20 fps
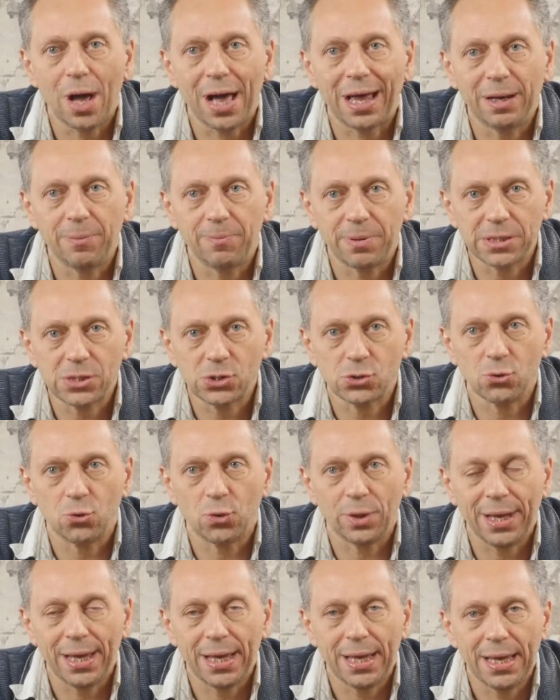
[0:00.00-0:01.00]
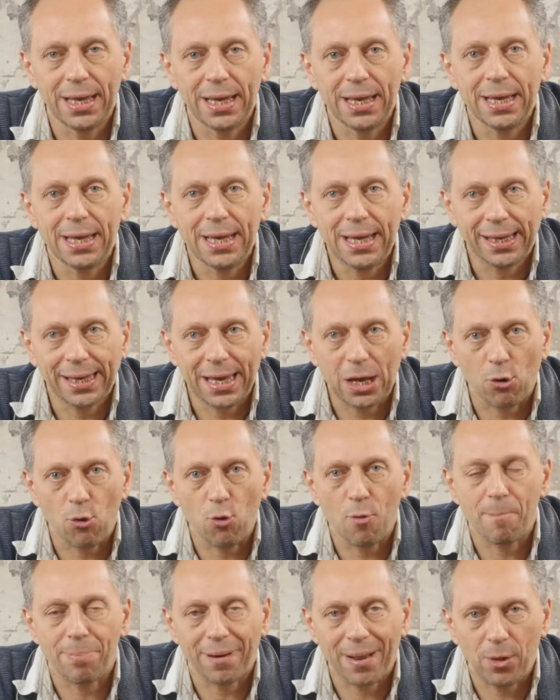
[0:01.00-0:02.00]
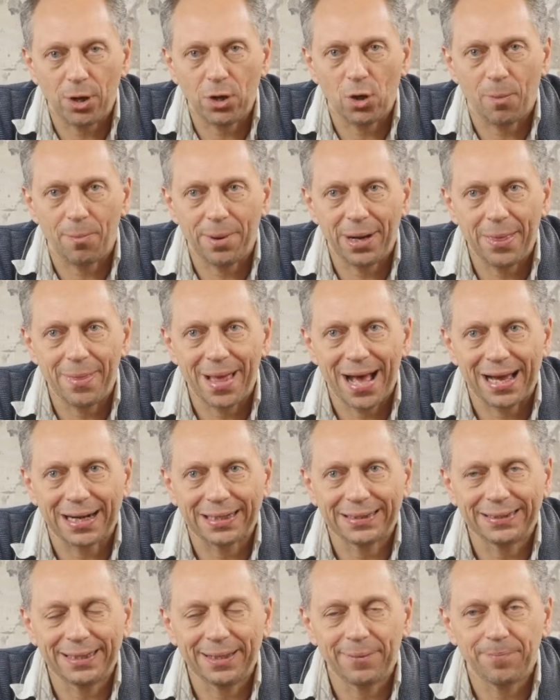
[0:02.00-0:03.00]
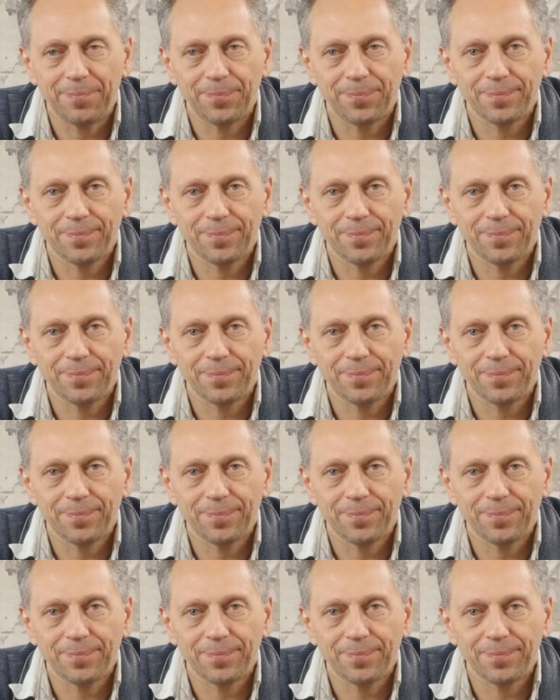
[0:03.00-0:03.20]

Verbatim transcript: alle persone che comprano le opere d'arte.